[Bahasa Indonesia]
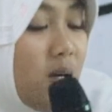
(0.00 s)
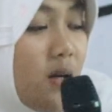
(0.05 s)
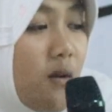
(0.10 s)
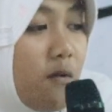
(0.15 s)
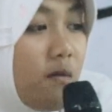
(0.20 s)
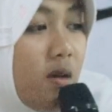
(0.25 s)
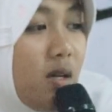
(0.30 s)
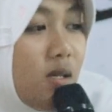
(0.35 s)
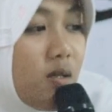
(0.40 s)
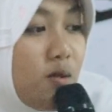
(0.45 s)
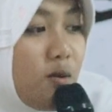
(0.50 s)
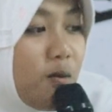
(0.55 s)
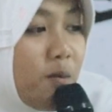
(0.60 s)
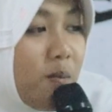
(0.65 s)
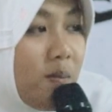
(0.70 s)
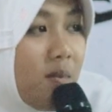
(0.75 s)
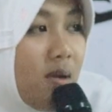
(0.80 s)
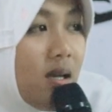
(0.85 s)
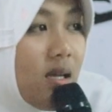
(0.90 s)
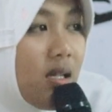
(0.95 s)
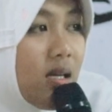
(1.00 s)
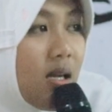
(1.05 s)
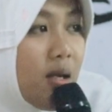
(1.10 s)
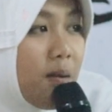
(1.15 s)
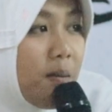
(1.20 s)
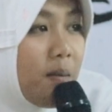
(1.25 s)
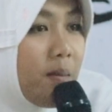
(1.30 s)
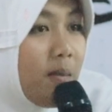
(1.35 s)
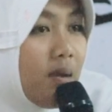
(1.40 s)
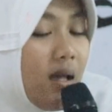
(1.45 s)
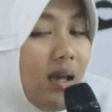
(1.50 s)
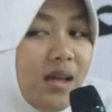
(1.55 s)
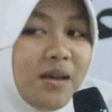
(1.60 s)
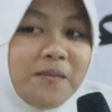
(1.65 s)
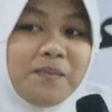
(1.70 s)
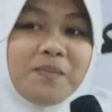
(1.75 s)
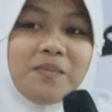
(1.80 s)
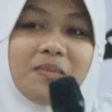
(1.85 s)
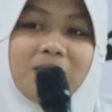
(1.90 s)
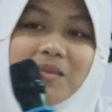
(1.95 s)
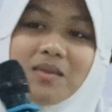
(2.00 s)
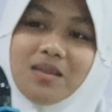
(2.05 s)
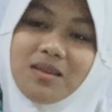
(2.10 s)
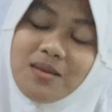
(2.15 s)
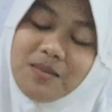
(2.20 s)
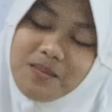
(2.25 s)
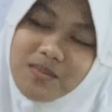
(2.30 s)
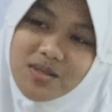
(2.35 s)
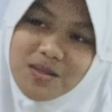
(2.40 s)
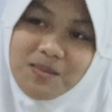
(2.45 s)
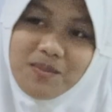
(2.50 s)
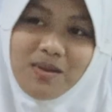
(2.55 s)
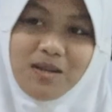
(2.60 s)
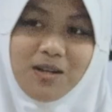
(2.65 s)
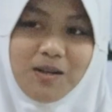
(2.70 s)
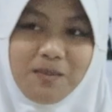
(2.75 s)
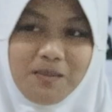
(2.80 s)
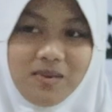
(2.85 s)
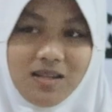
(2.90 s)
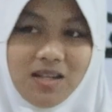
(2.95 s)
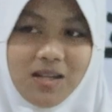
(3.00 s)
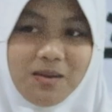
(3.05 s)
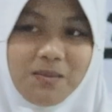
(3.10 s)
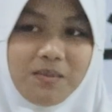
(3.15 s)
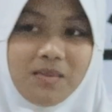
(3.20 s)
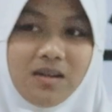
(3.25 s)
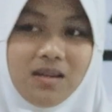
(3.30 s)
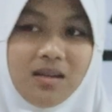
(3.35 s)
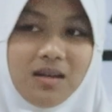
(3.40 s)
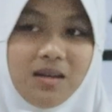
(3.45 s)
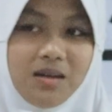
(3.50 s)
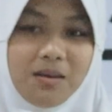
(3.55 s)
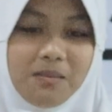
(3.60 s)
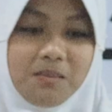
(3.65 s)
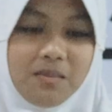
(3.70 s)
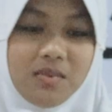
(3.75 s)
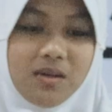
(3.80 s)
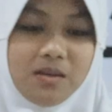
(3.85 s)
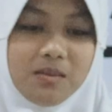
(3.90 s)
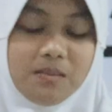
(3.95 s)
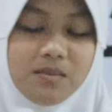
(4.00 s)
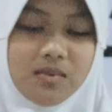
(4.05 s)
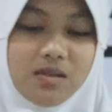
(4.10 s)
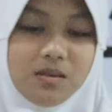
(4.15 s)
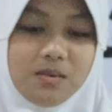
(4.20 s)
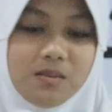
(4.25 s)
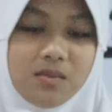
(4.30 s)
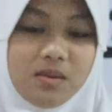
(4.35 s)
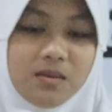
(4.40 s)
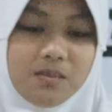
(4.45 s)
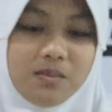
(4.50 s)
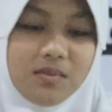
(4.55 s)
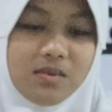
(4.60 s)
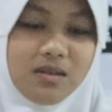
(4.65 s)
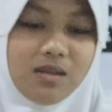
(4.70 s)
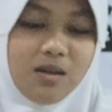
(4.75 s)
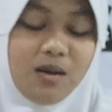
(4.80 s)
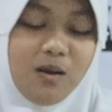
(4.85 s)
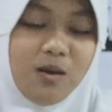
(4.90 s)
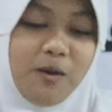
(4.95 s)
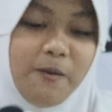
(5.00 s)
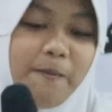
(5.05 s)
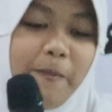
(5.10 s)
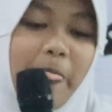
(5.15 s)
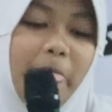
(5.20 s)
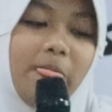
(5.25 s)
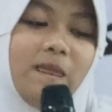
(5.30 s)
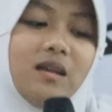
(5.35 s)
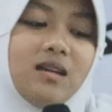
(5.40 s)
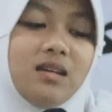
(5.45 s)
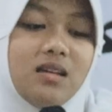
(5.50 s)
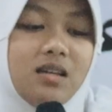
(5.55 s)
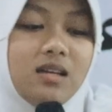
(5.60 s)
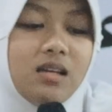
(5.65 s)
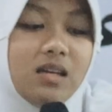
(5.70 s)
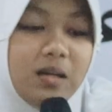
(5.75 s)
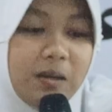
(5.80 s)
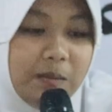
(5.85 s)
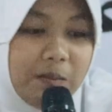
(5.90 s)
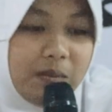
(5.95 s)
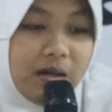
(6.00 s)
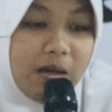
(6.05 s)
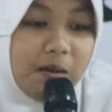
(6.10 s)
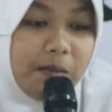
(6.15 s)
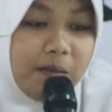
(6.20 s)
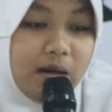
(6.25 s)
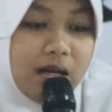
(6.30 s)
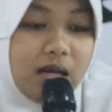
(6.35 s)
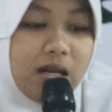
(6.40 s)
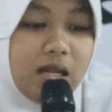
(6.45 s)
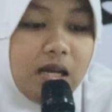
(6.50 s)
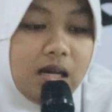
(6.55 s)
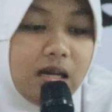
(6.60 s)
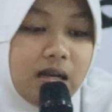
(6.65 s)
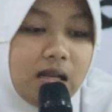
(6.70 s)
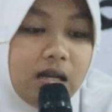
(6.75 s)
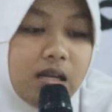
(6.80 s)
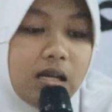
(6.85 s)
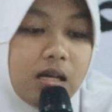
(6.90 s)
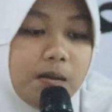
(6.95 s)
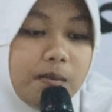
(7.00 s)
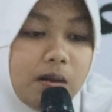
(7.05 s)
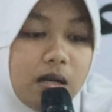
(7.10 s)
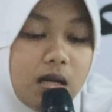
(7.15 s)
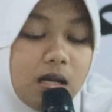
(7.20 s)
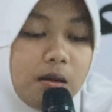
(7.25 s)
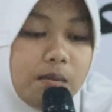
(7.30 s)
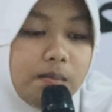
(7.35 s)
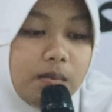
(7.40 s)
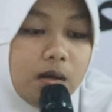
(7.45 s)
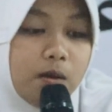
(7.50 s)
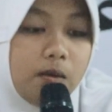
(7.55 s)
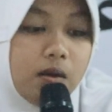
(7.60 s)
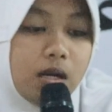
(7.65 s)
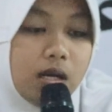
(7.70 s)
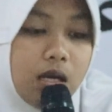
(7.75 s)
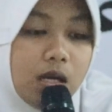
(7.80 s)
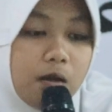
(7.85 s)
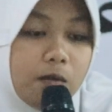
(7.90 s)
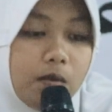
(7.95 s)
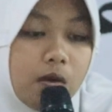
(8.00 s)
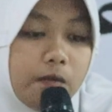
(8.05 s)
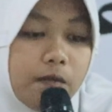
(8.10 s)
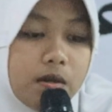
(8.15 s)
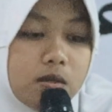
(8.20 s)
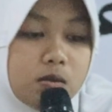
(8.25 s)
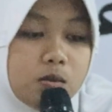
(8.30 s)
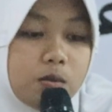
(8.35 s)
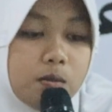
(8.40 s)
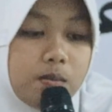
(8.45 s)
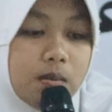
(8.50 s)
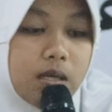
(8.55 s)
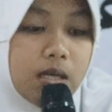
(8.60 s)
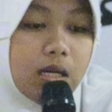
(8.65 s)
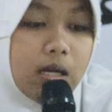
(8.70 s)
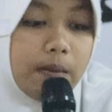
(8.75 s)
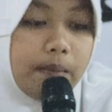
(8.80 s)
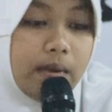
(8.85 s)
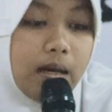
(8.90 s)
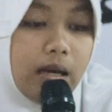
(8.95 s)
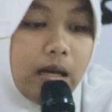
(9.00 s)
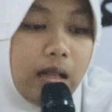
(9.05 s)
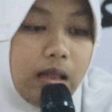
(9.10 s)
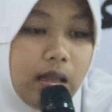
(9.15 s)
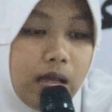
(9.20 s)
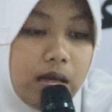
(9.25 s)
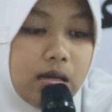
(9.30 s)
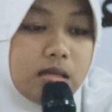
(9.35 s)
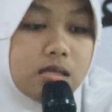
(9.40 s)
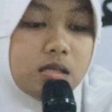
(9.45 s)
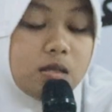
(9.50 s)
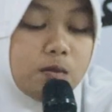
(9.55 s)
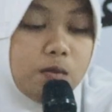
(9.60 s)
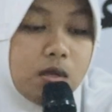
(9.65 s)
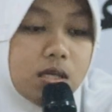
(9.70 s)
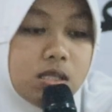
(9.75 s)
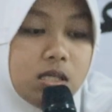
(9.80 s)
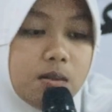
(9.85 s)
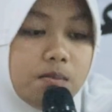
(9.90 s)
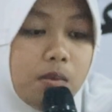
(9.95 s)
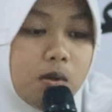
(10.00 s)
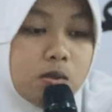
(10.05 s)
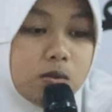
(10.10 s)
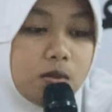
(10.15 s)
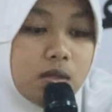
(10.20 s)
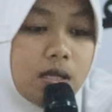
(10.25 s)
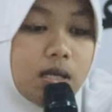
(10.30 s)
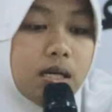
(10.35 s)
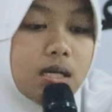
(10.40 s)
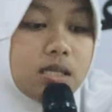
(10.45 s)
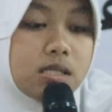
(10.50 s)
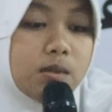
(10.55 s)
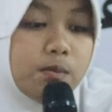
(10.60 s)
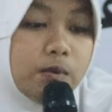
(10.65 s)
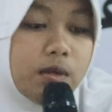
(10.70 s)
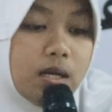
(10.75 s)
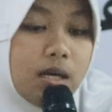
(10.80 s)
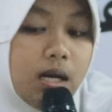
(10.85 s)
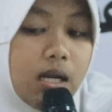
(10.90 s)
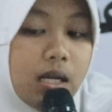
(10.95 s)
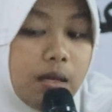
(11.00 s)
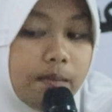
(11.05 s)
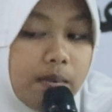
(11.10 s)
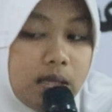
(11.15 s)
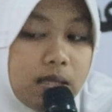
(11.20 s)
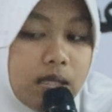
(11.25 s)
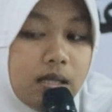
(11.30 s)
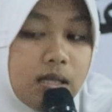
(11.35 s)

lafaz summa inama eh ulangi titik atau koma yang menyertai mubtada Maman lahal abal amma walakin wafas summa inama Allah Semua isi mausul dan kesimpulan kalimat